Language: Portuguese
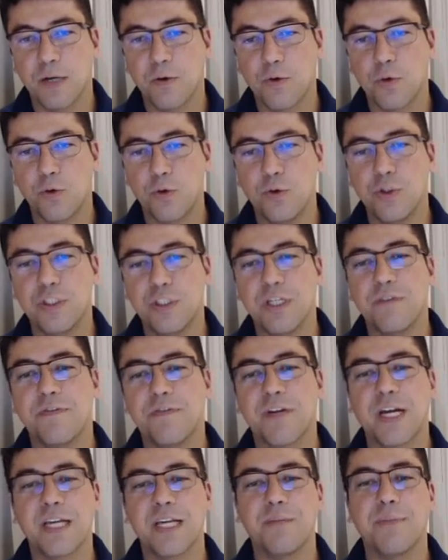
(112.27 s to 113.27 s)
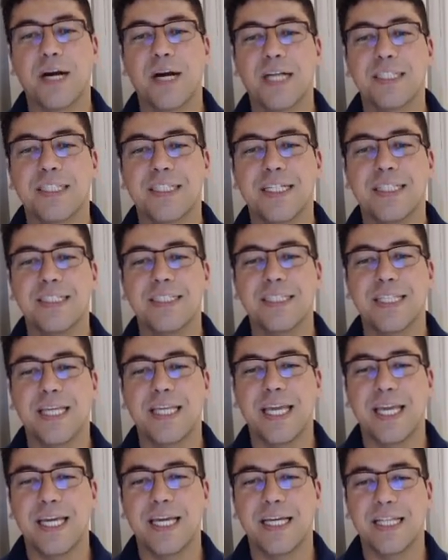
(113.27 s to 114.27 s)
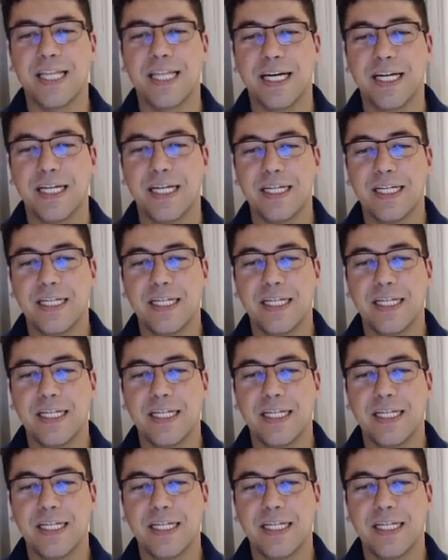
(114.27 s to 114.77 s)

cruz diafragmática esquerda.